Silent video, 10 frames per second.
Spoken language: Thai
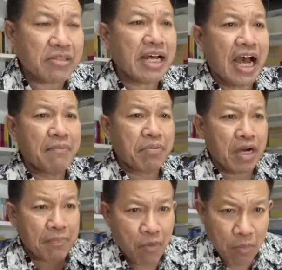โดยสารเผล
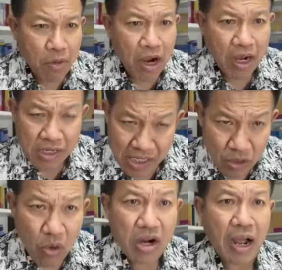อปุ๊บก็
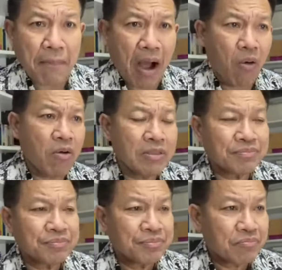ล้วงกระเป๋า
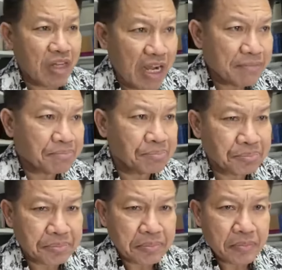นะ
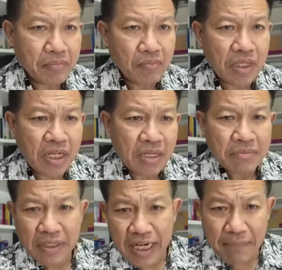
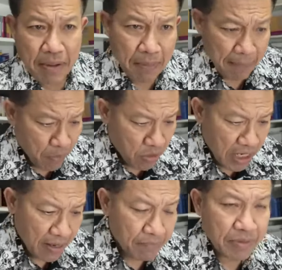เพราะฉะนั้นไปปรับปรุง
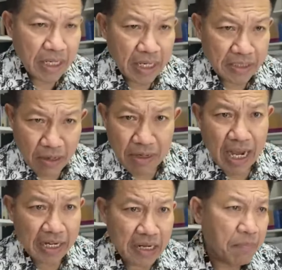นะครับเยาว
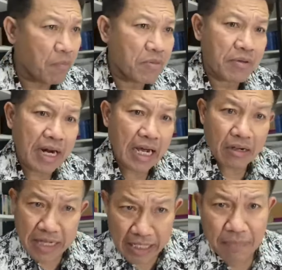ราชเนี่ยผมมีเวลา
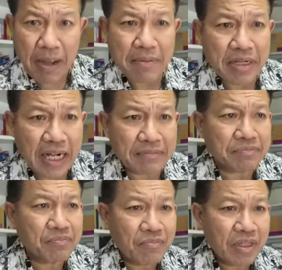ก็อยากจะไปเหมือนกัน
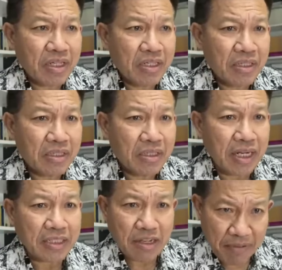
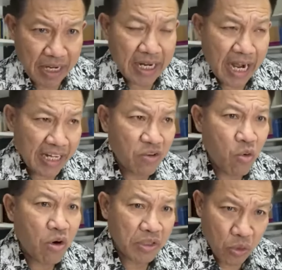นะแต่แม่งไกล
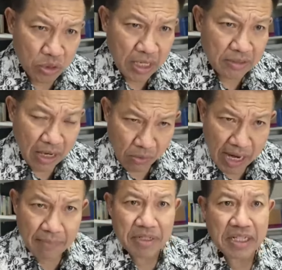กูก็อยู่ทางแถว
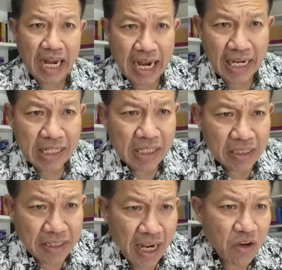รามอินทรา
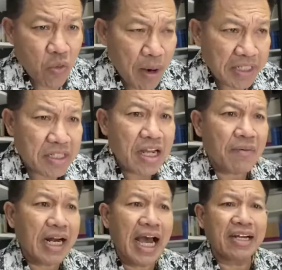จะให้กูไปถึงเยา
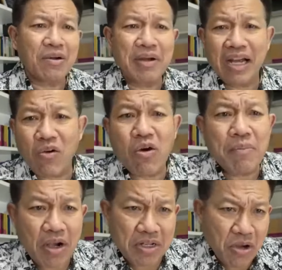วราชก็แม่งกูก็
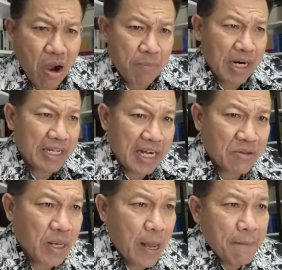ไม่ค่อยชอบอะไรอย่าง
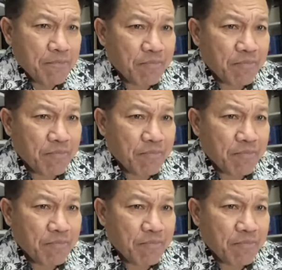นั้นด้วย